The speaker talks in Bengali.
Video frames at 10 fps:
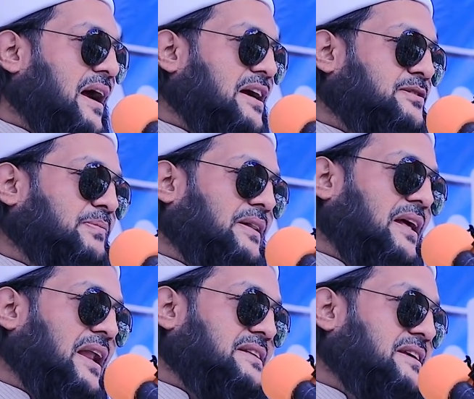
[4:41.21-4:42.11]

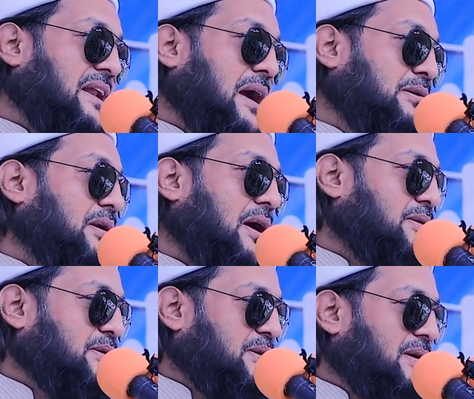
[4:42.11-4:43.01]
হাসপাতাল আছে লাখো
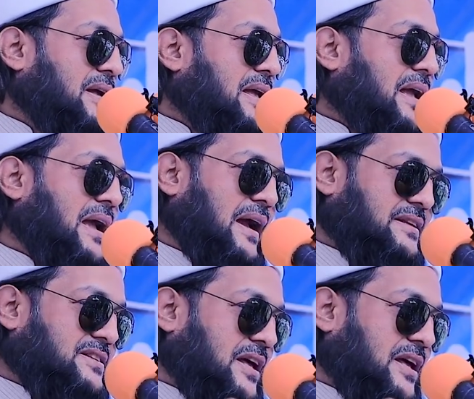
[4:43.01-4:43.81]
লাখো এক